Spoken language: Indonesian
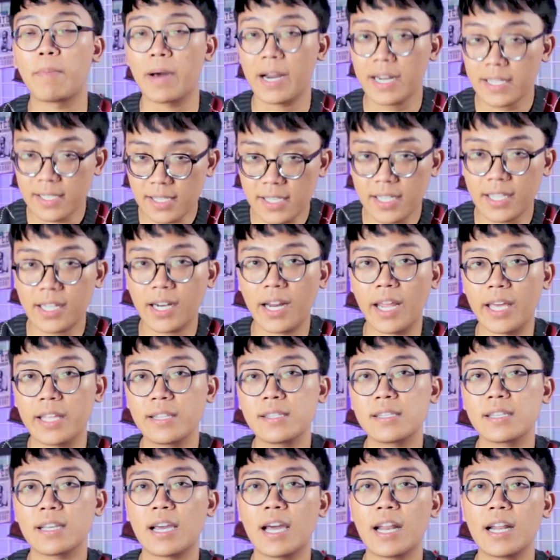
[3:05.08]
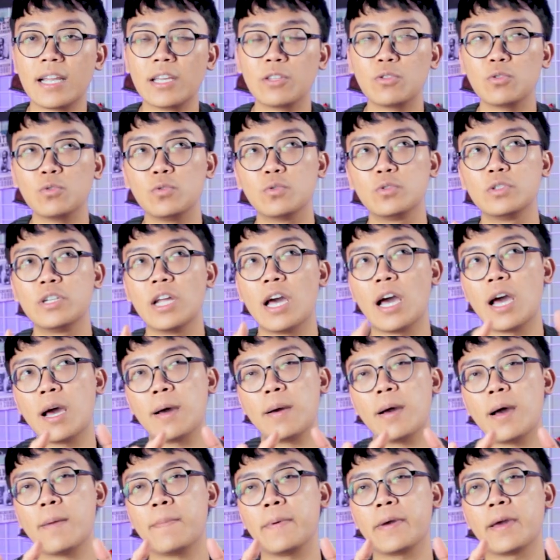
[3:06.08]
Para sneakerhead sekarang itu udah
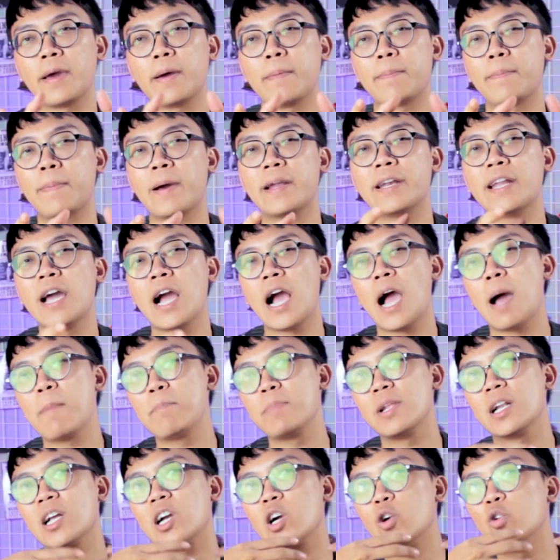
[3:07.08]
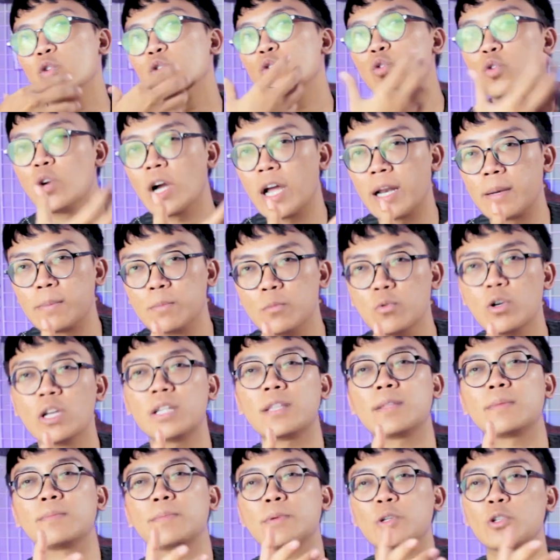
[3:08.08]
apa ya, pada ngambil keuntungan
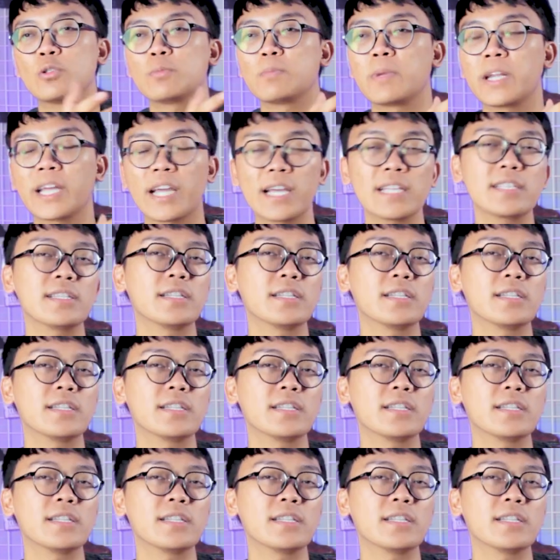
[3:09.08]
buat perut mereka